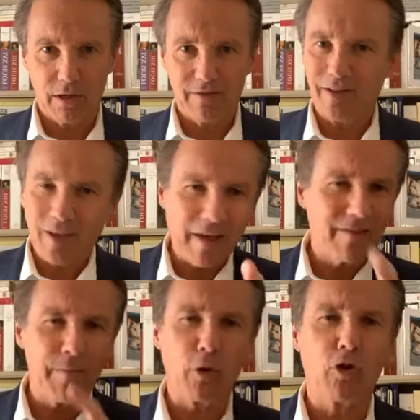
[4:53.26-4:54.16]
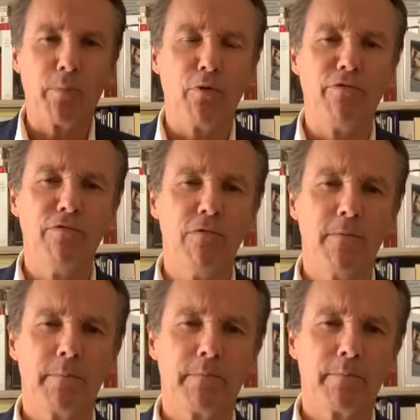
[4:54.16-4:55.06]
C'est très important pour vous,
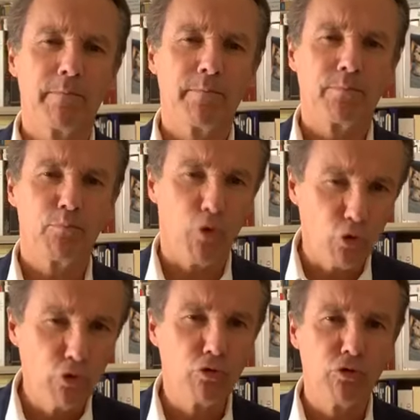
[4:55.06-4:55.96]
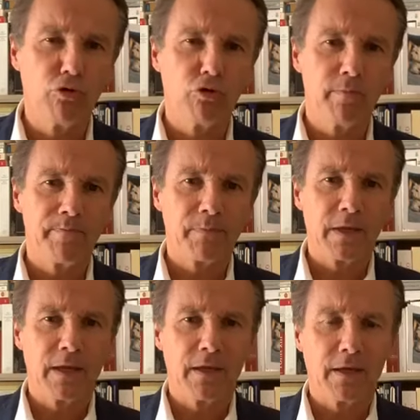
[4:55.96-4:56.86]
pour nous tous,
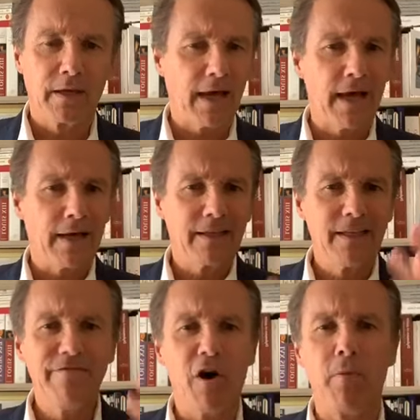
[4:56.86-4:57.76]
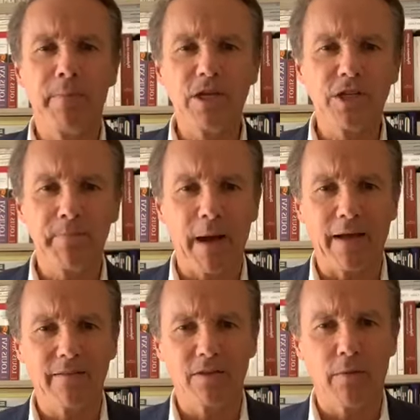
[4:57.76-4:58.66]
car qui va empêcher, par
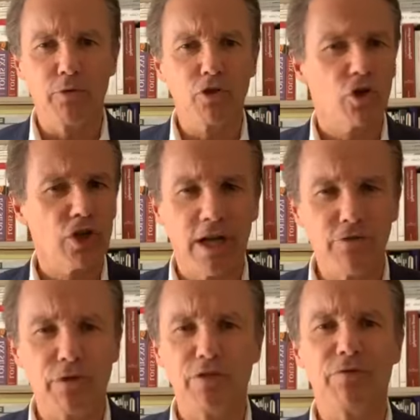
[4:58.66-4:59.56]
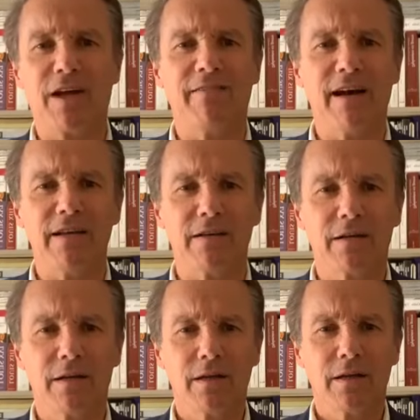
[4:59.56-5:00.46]
exemple, de changer la durée du travail
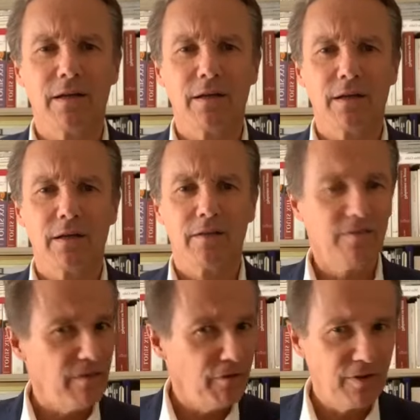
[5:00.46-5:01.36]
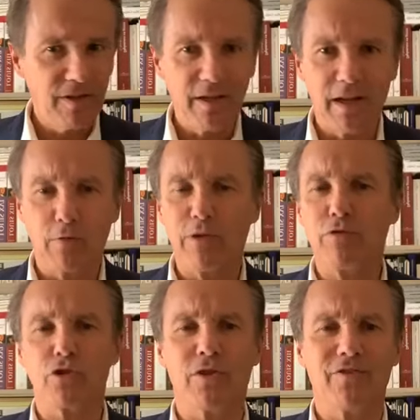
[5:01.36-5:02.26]
C'est voter la loi
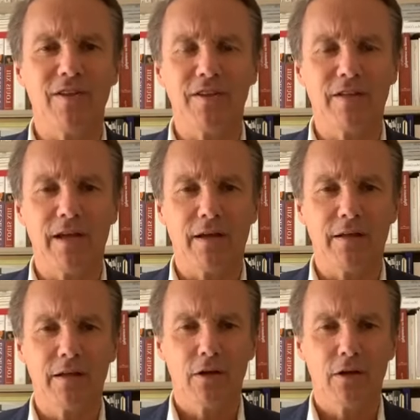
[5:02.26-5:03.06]
d'urgence sanitaire.